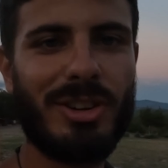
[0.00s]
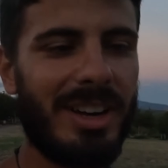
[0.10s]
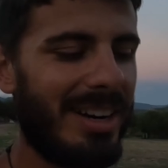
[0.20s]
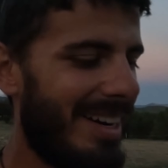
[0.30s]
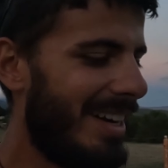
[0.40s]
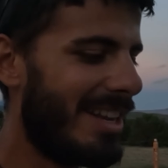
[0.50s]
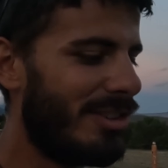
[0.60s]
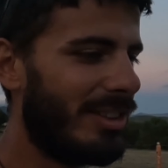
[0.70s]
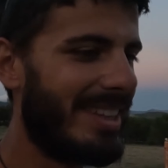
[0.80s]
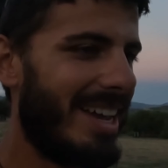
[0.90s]
cioè le
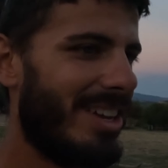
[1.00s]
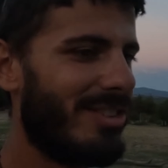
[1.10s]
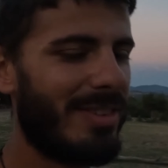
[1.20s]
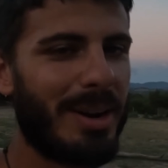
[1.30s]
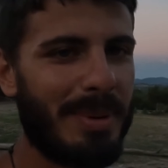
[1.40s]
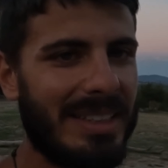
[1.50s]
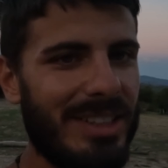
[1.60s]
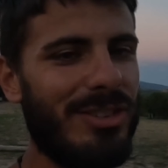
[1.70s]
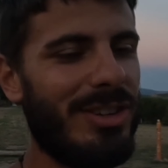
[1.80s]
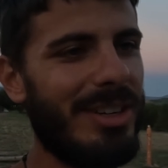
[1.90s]
città
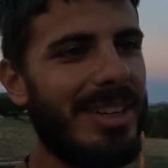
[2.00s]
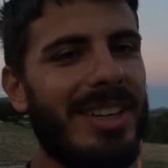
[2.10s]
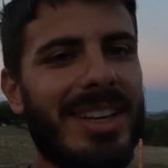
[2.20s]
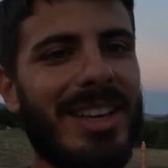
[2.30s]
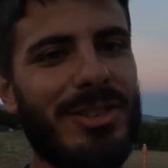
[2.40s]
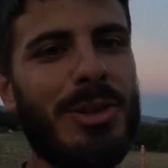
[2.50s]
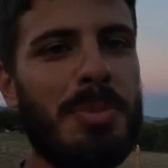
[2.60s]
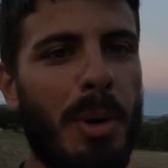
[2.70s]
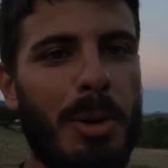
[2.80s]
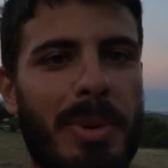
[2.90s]
veramente ci, ci
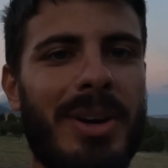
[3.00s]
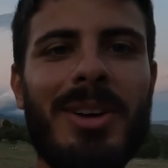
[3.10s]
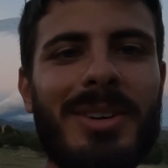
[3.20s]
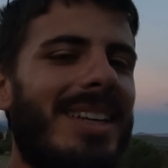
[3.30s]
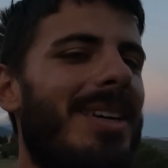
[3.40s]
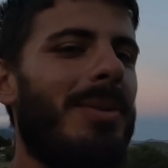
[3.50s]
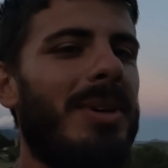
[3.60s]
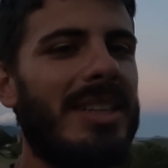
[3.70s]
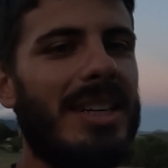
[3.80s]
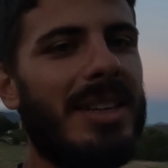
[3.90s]
spolpano.
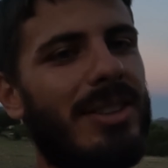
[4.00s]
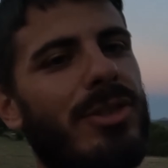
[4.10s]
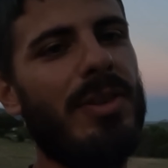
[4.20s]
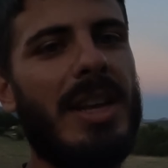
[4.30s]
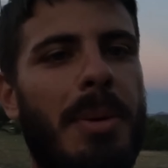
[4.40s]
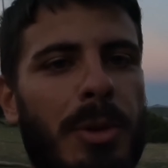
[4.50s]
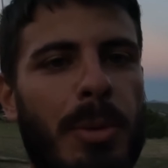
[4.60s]
Quindi ci vediamo